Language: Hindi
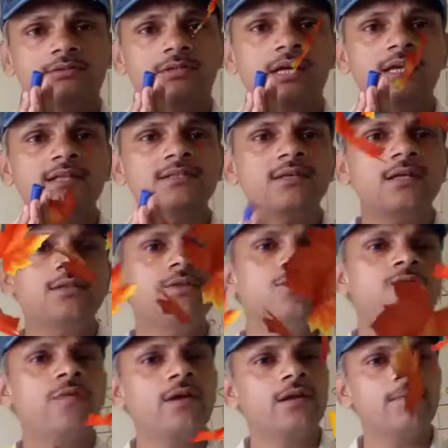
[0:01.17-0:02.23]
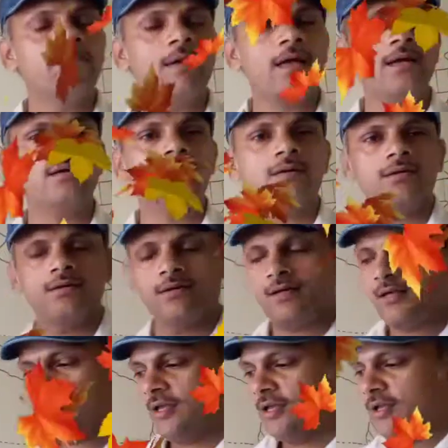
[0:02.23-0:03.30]
जय हिंद साथियों वेलकम बैक
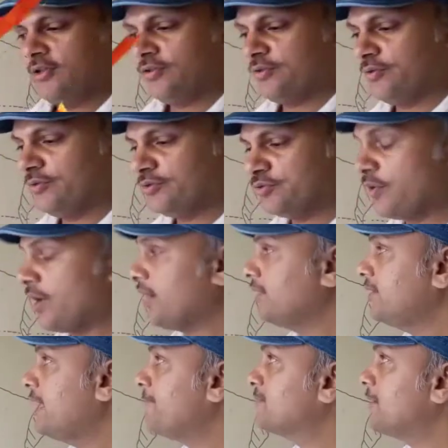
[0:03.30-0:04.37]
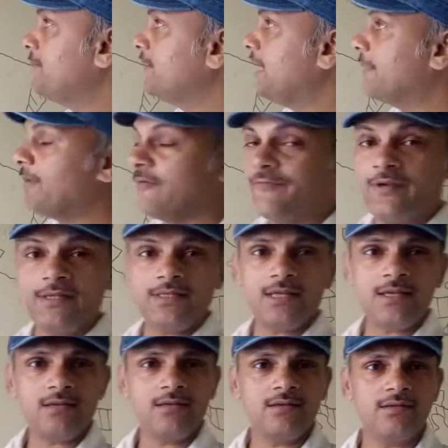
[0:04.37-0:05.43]
तो स्वागत है आप सभी का एक बार फिर से
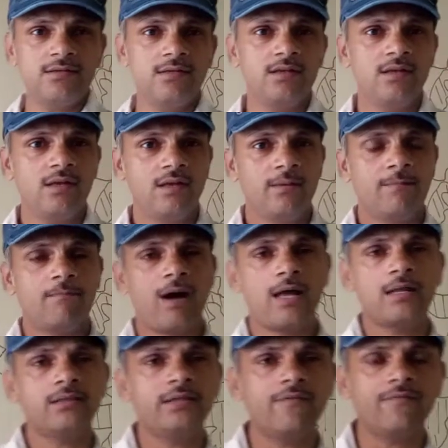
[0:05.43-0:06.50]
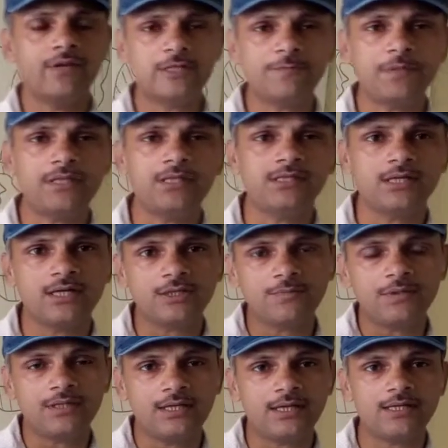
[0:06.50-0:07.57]
भारत के वनस्पति जगत
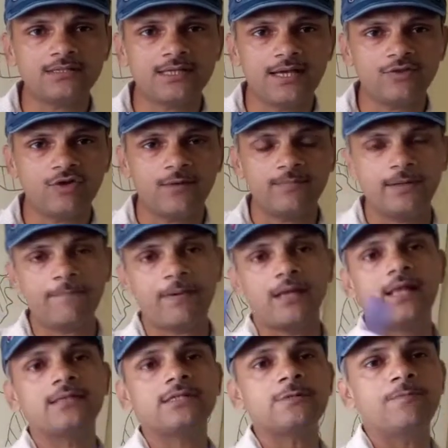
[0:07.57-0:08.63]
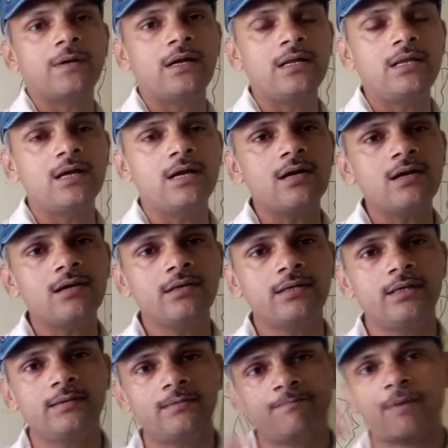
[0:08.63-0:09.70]
में देखा जाए तो हमने पहला चीज़ पढ़ लिया
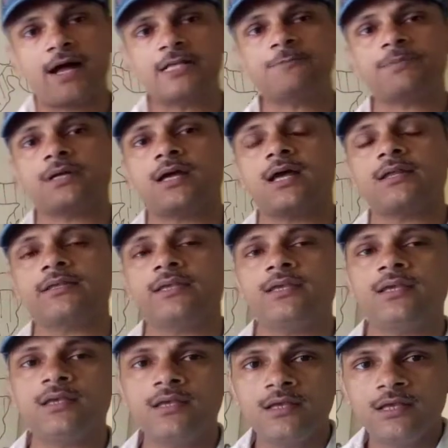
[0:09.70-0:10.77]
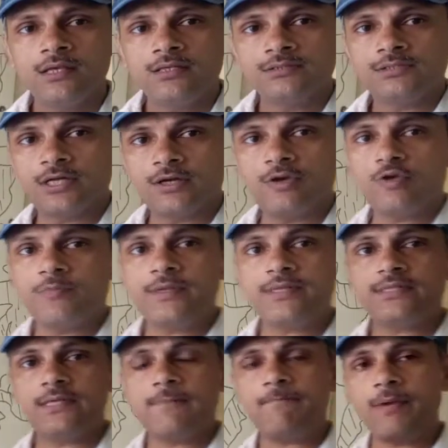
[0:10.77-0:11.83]
कि पांच प्रकार के जंगलों में
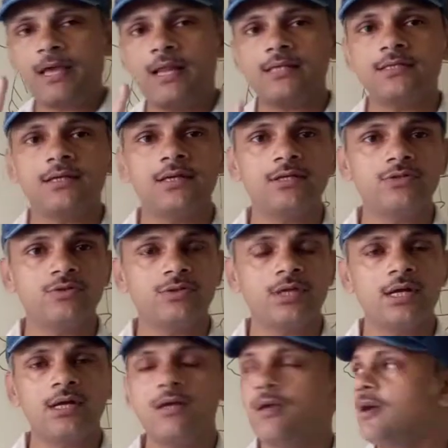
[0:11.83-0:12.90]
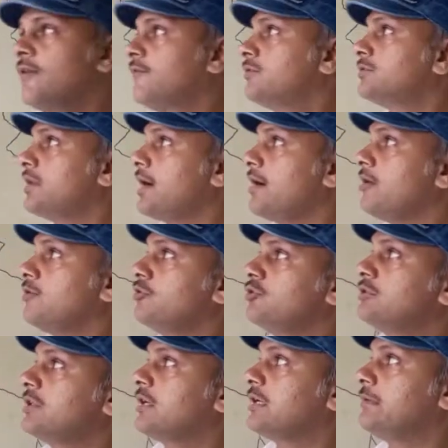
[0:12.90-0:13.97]
से पहला जंगल जो था वो था
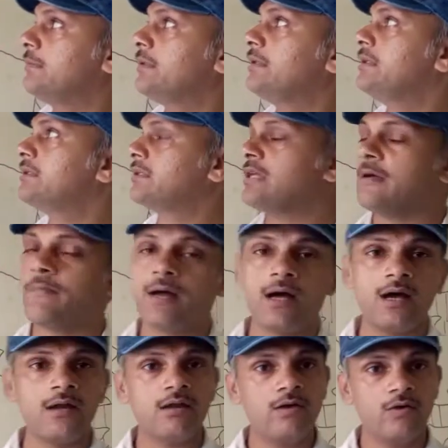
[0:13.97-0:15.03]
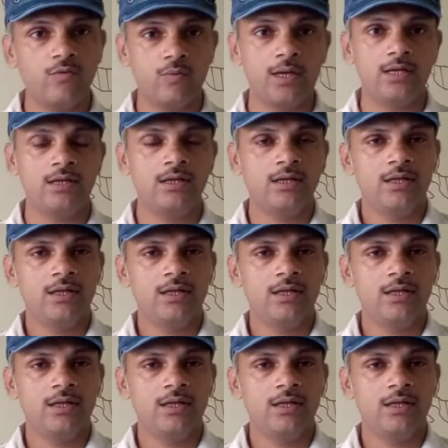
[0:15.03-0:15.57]
उष्णकटिबंधीय सदाबहार वन